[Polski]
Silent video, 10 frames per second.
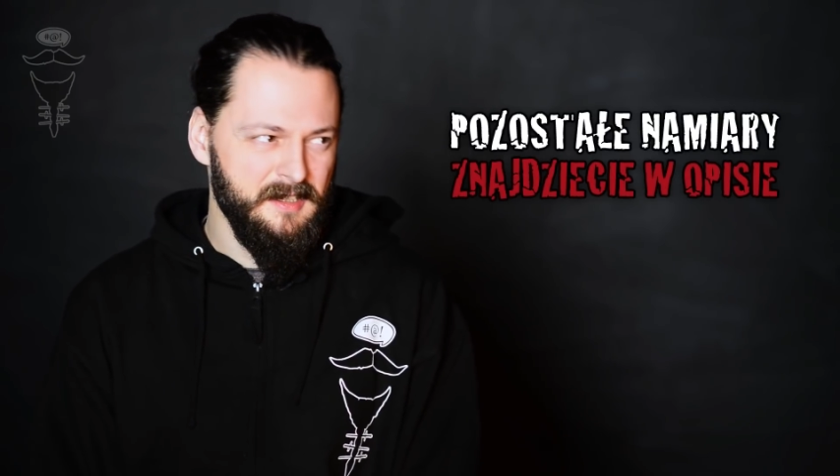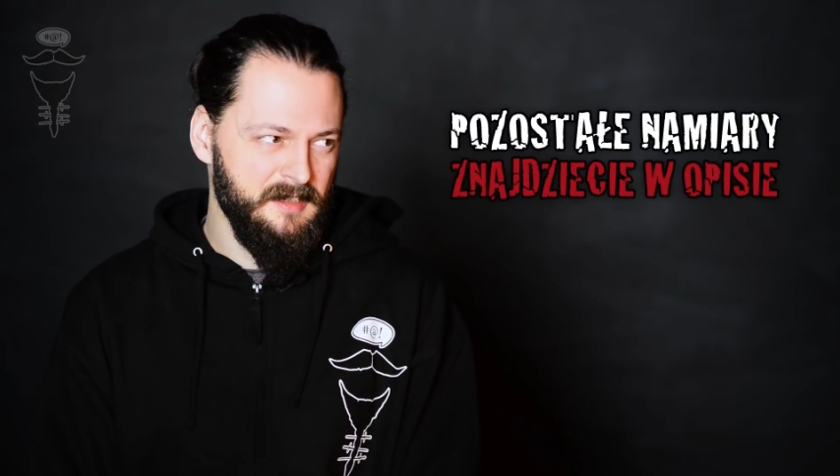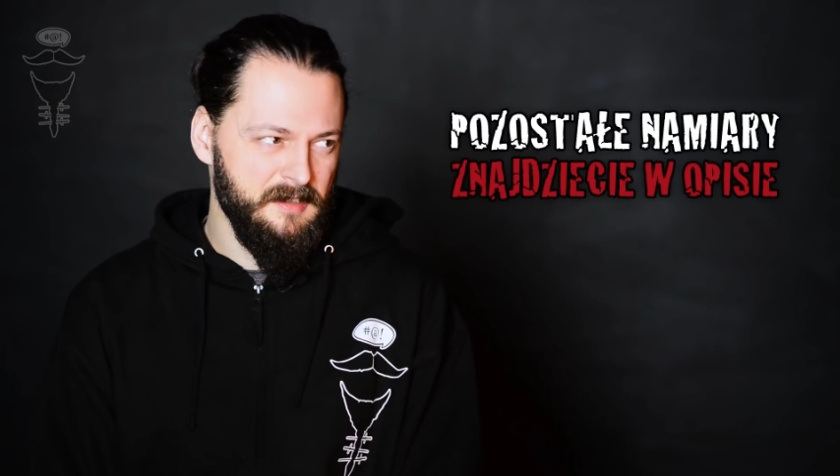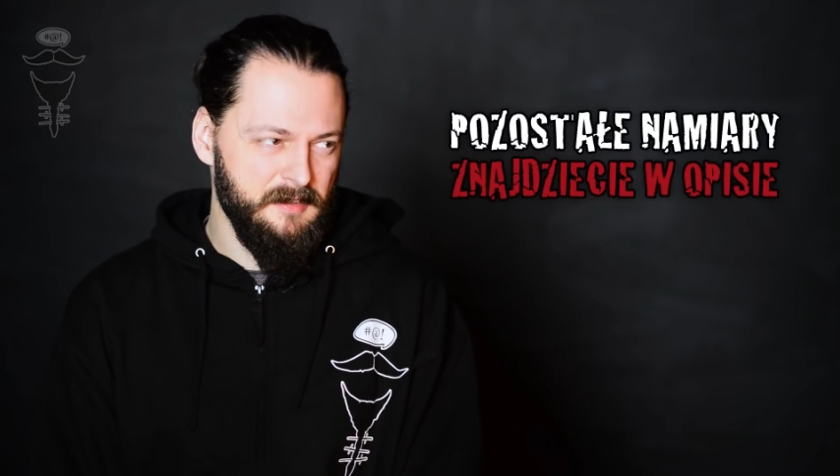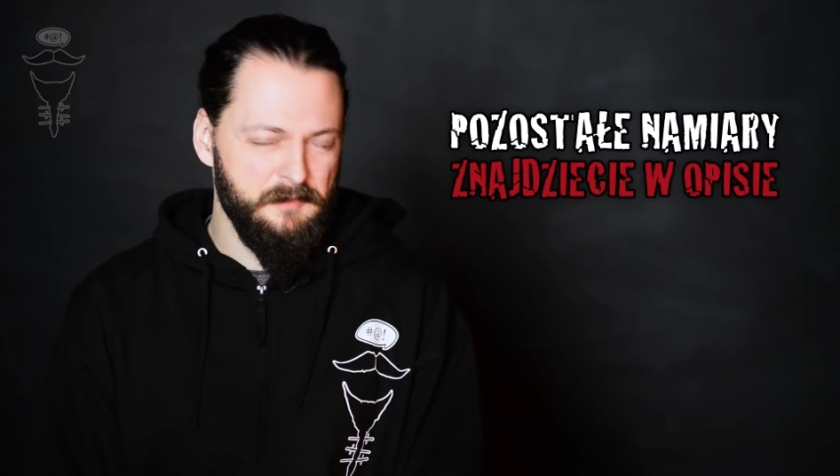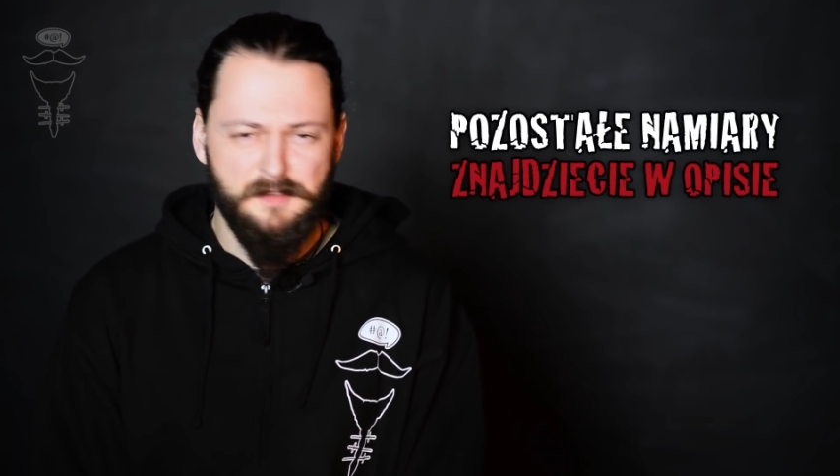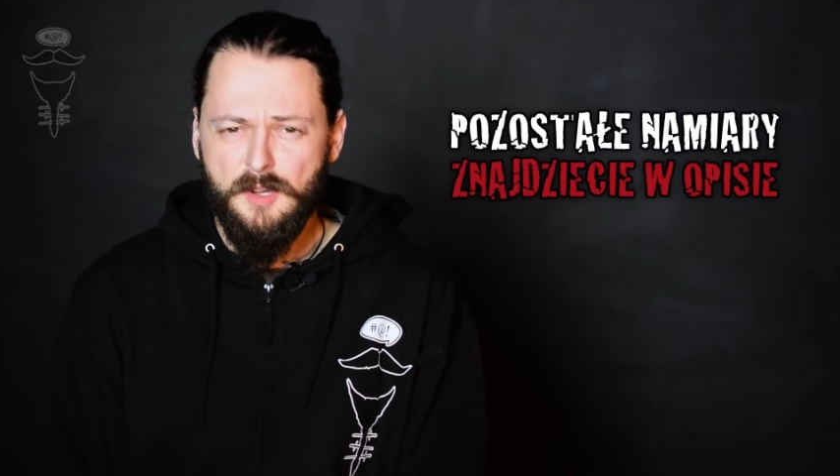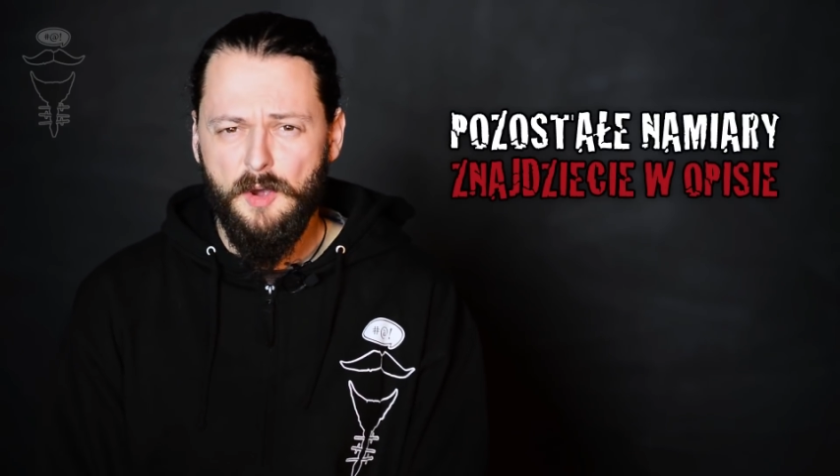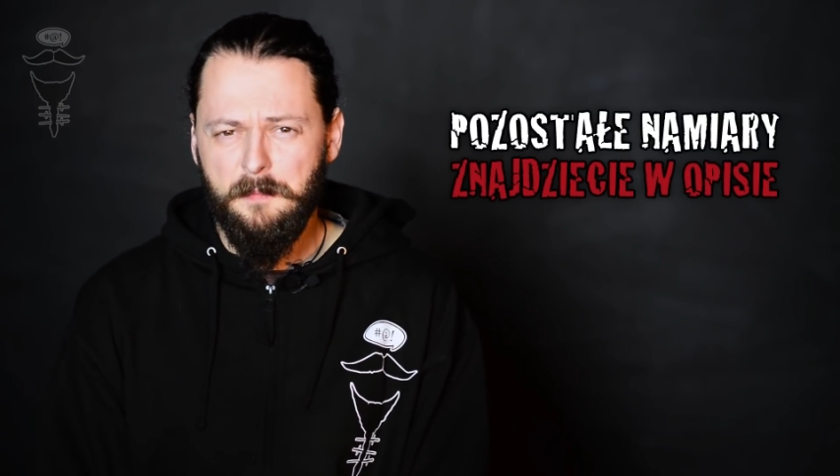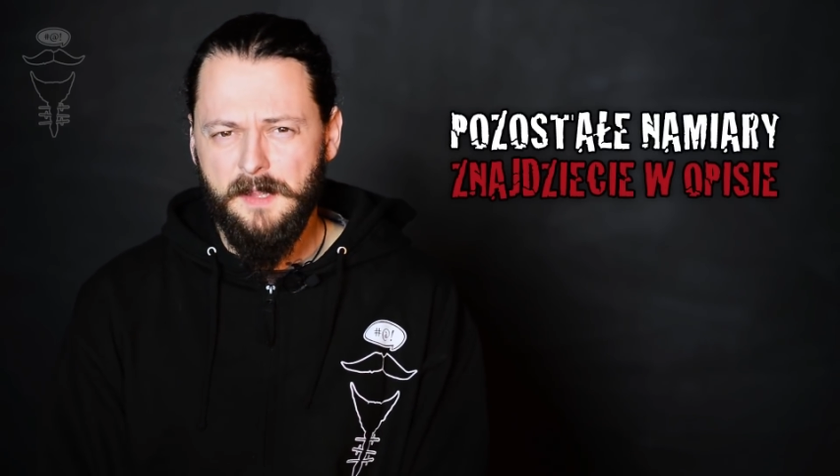E,
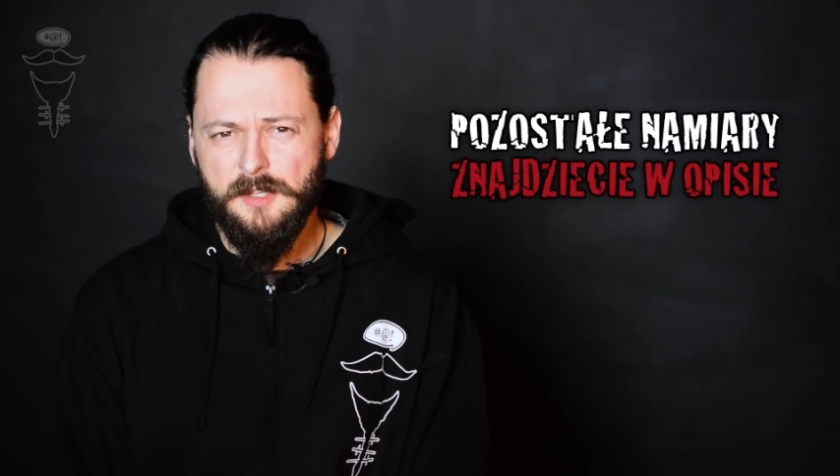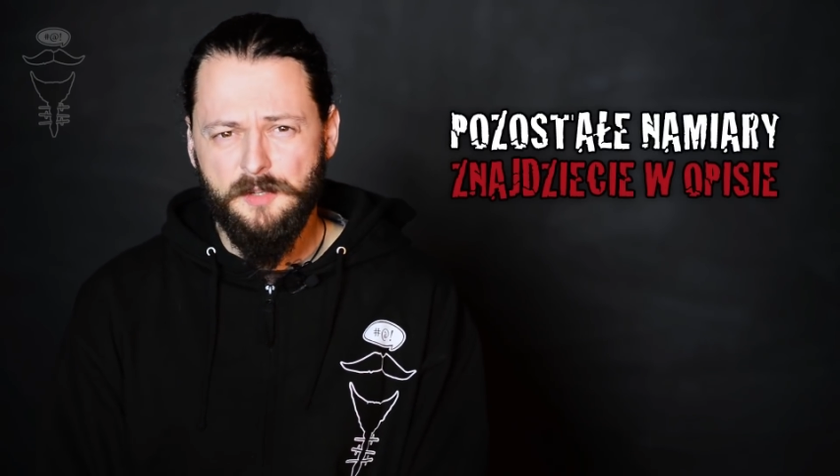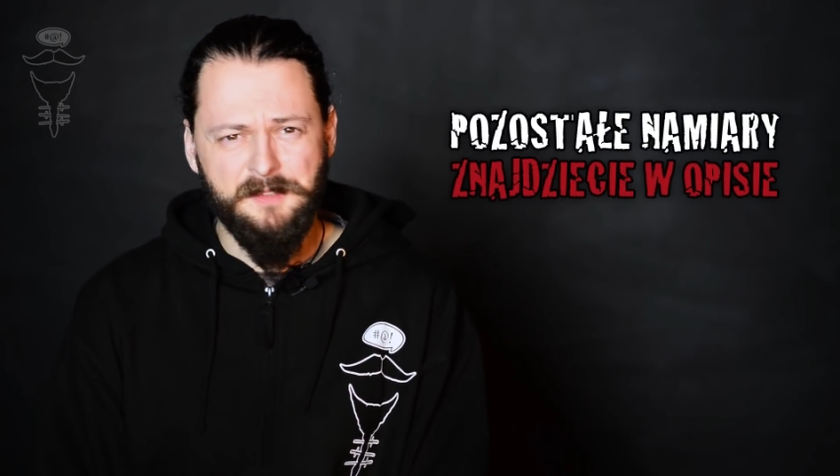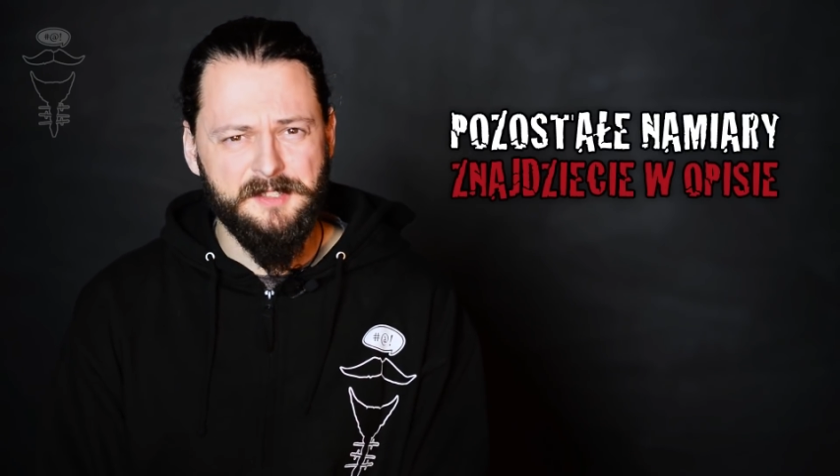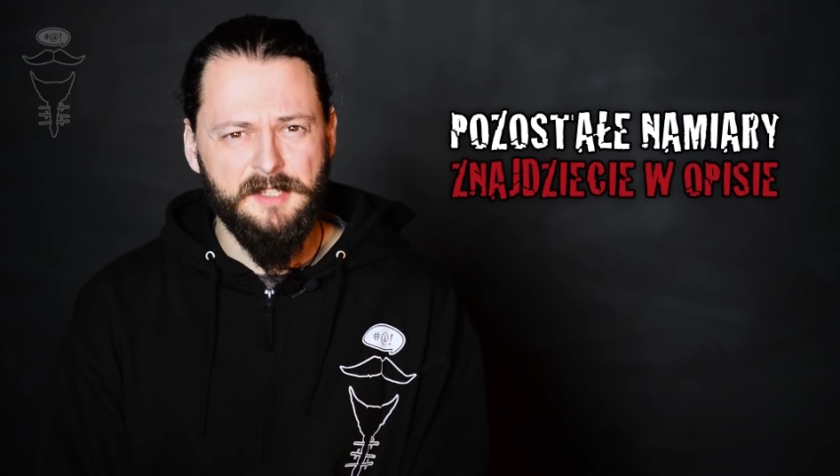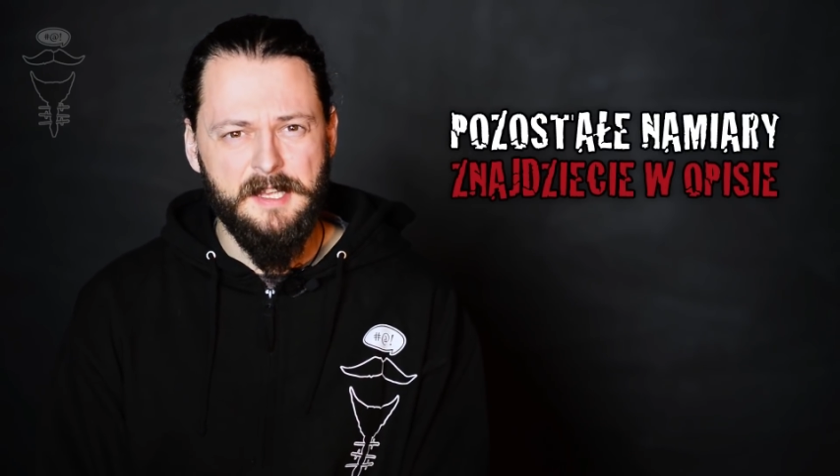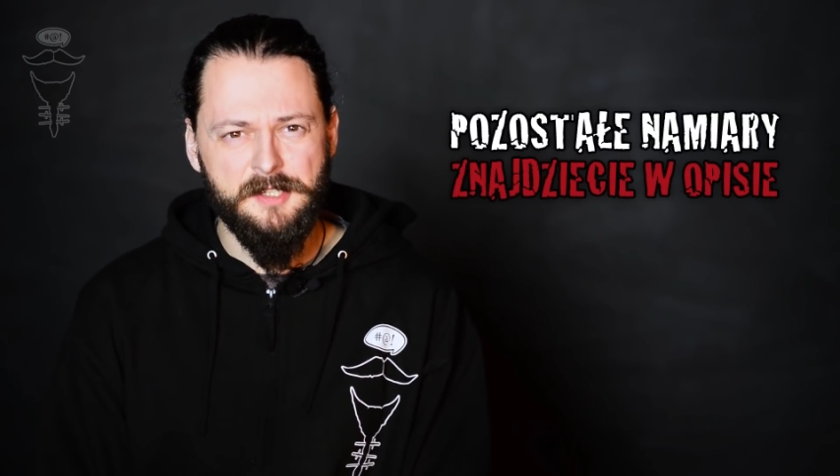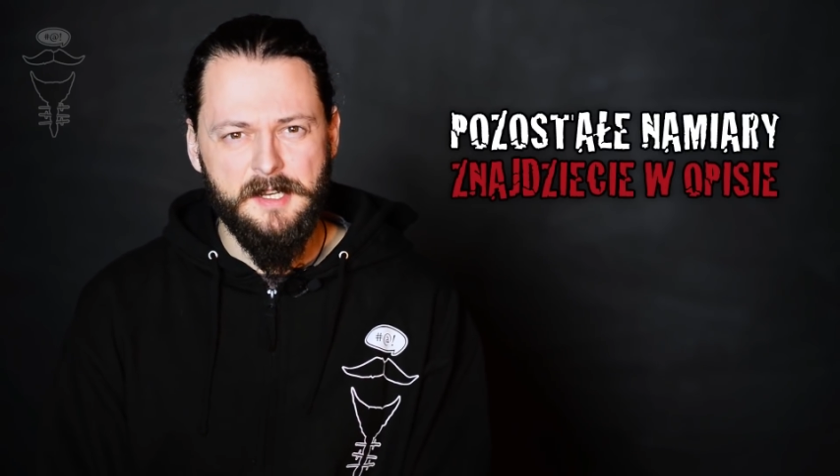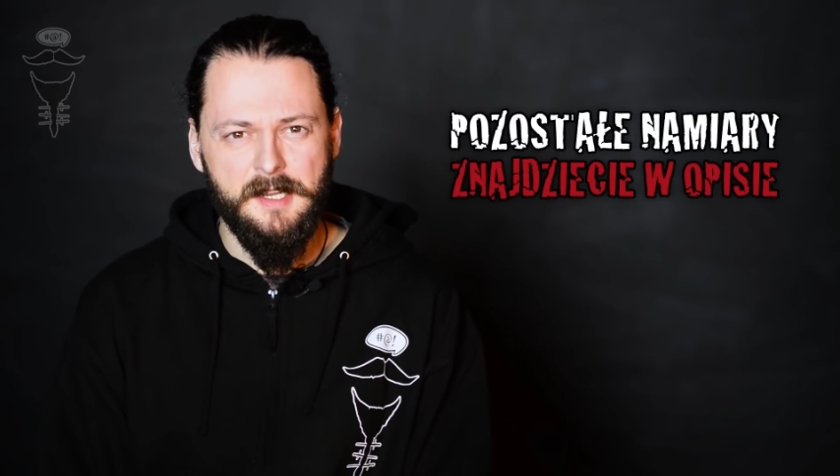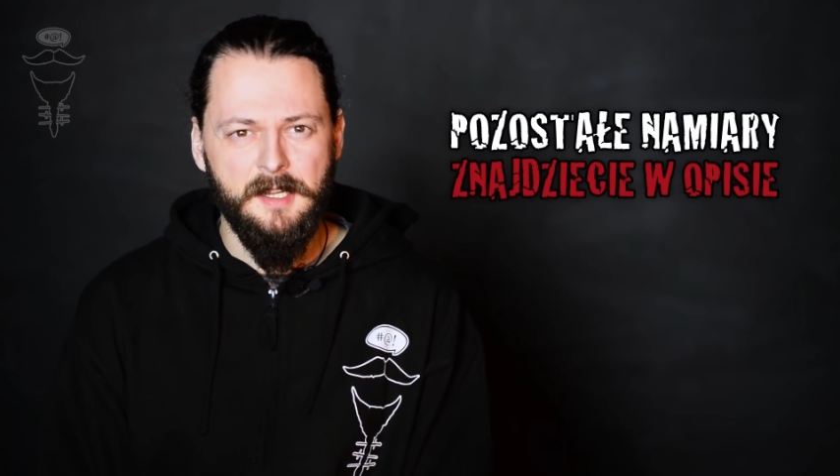wykopie, Joe
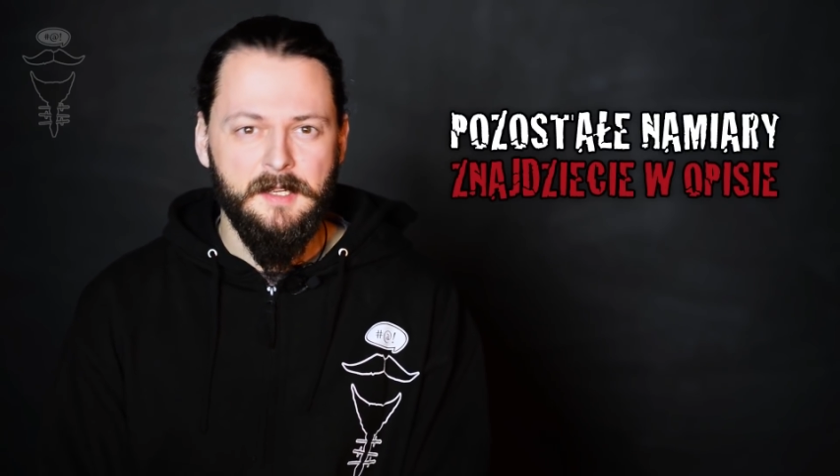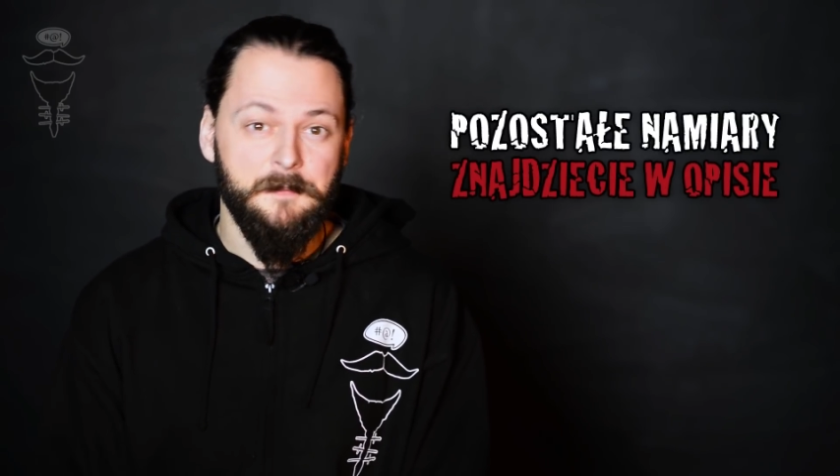Monsterze,